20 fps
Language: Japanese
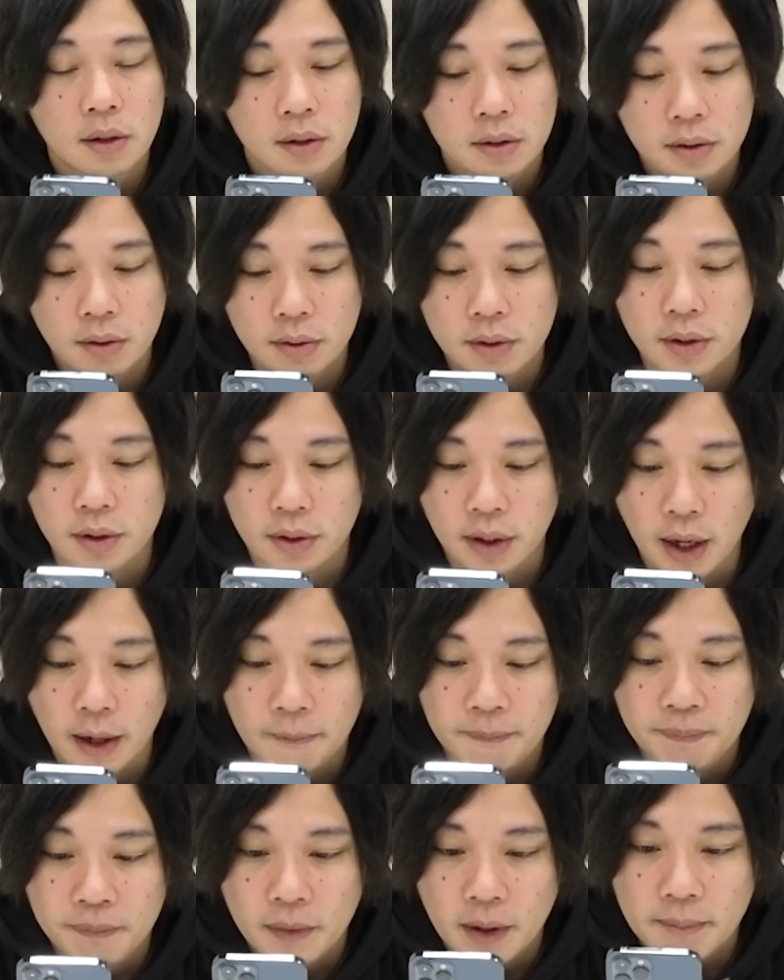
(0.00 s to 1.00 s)
そうっすよ
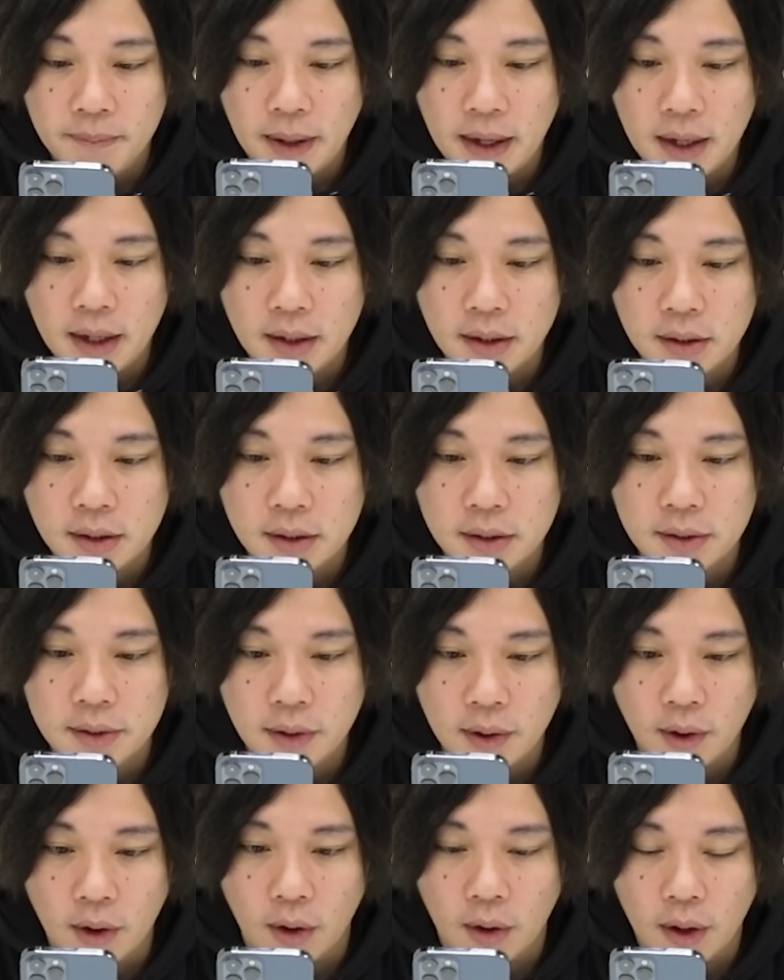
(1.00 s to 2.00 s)
ねバランス
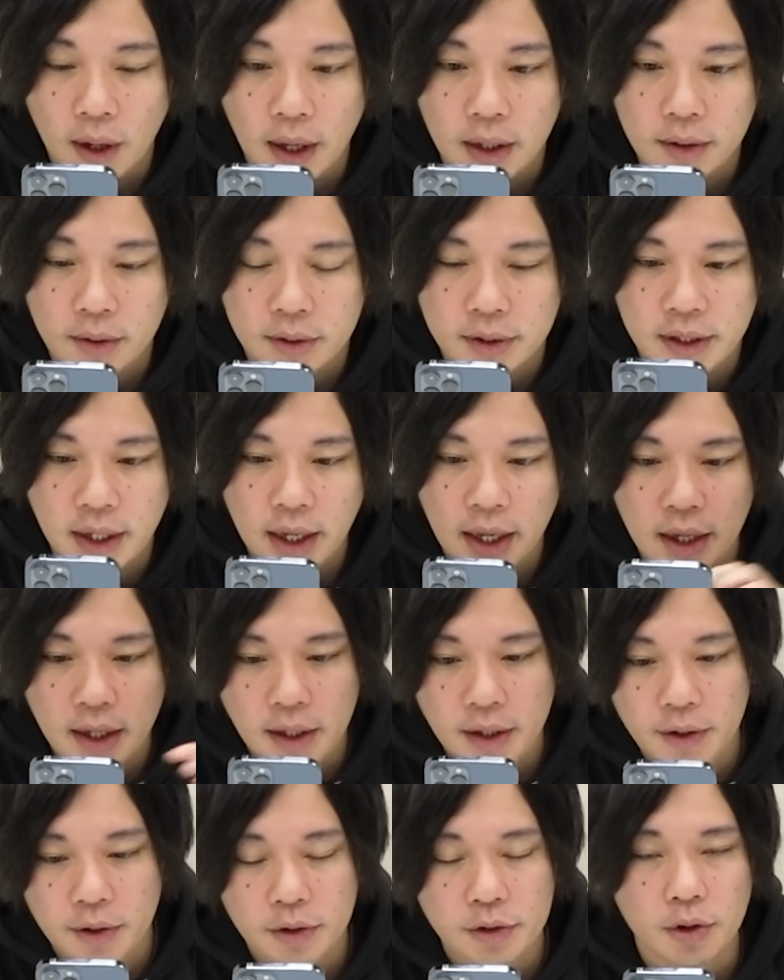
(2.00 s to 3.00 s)
も、えっと、
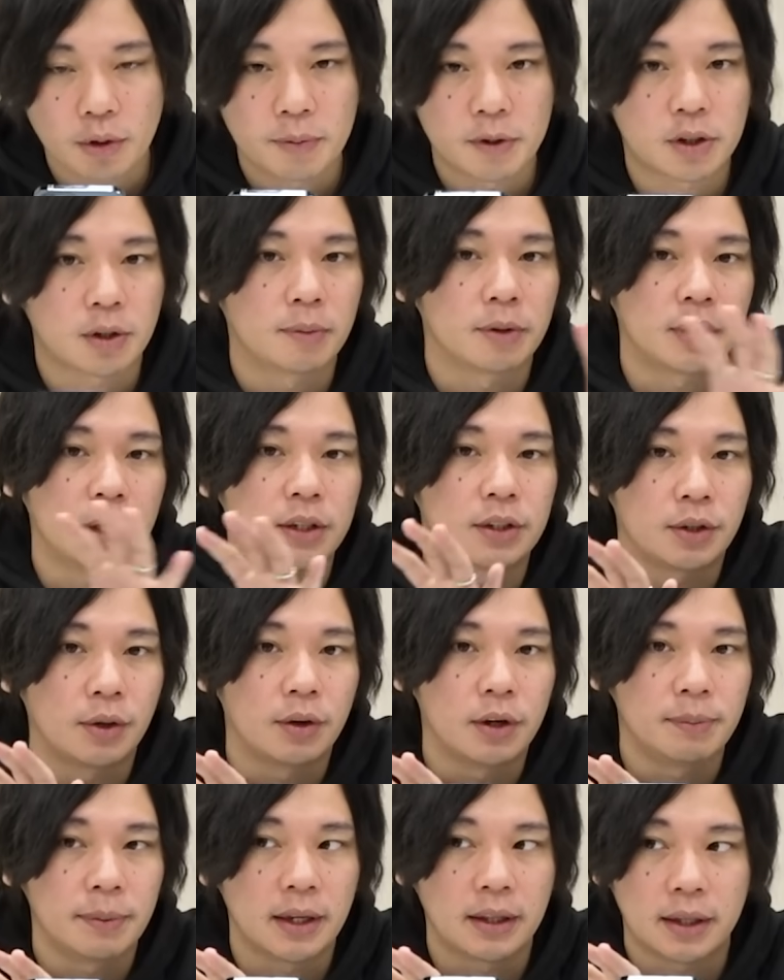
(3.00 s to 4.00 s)
全員友情ブースト持ってるんです
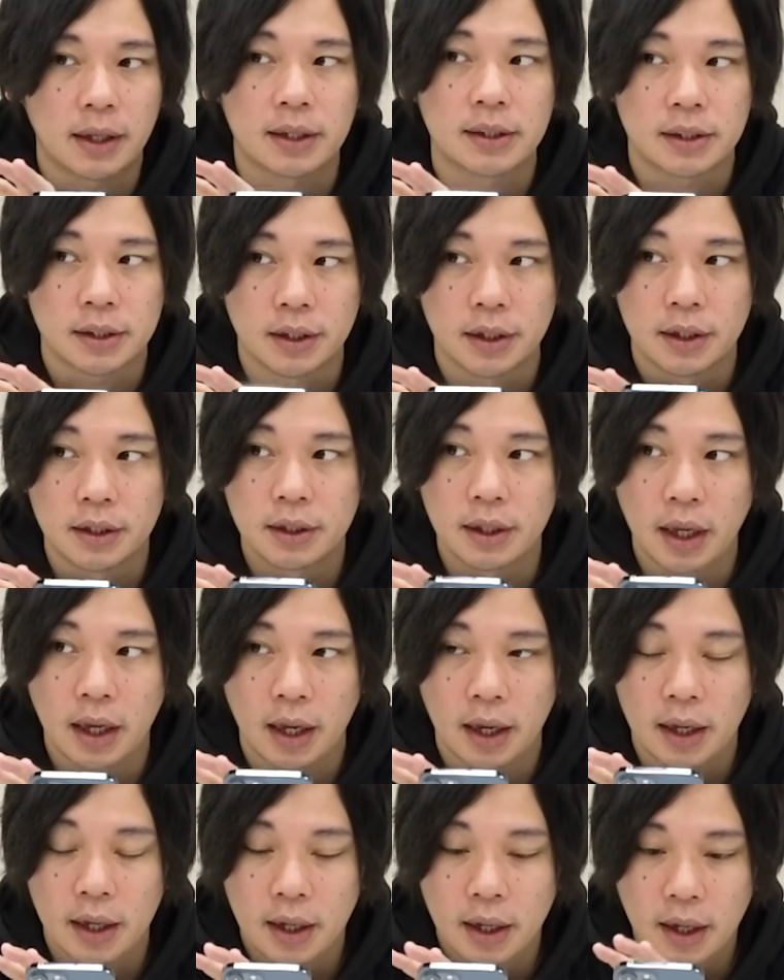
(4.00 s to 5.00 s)
よ今言ったやつ
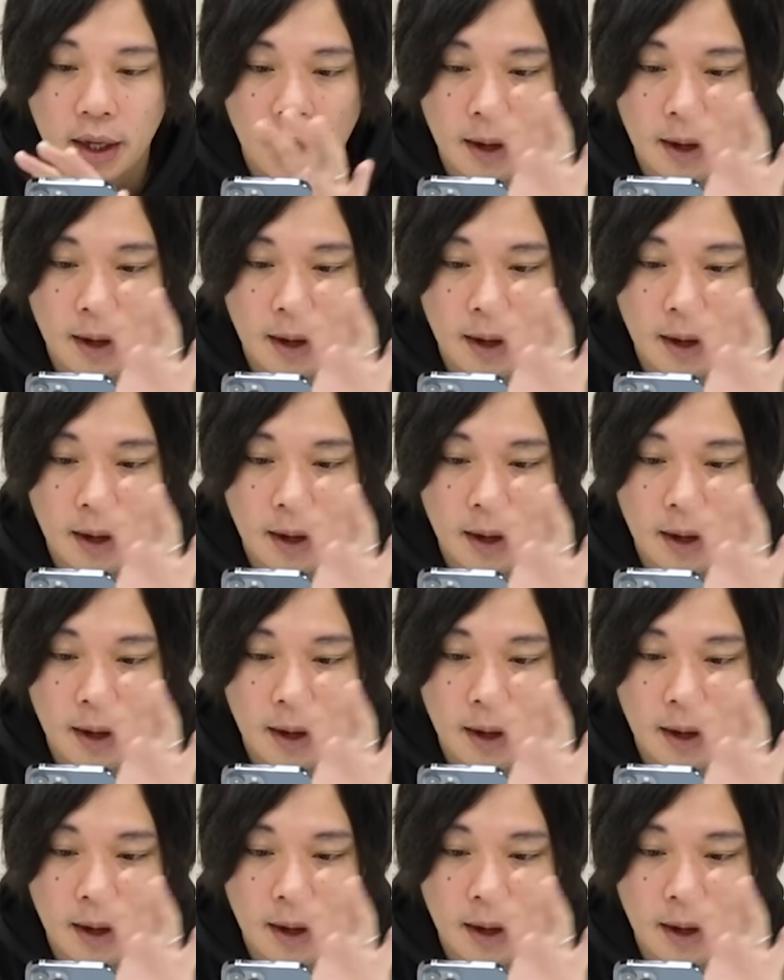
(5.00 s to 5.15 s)
で、